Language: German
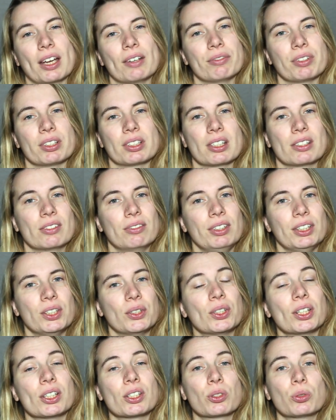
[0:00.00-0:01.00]
einfach das
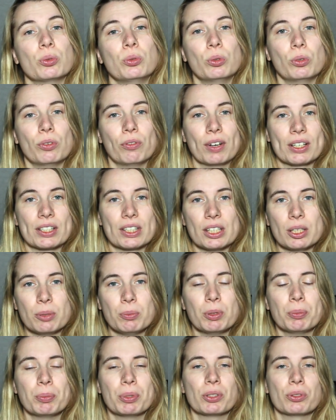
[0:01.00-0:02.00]
Video dazu, was
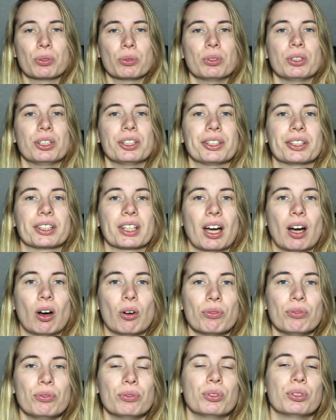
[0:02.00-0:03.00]
ich mir persönlich
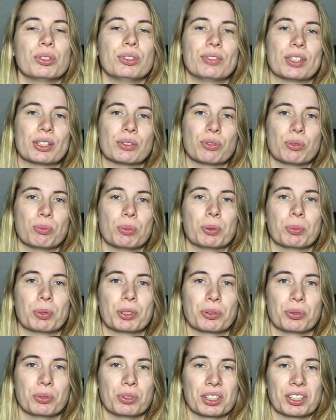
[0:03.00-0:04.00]
kaufen würde, was für mich
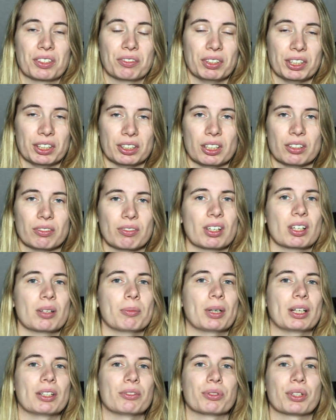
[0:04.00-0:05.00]
persönlich wichtig war
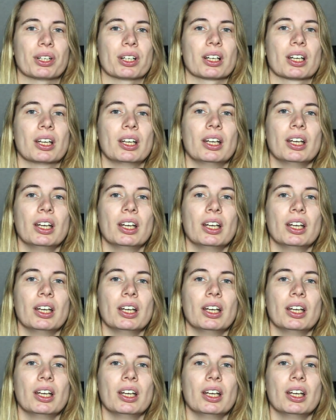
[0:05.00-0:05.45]
am Anfang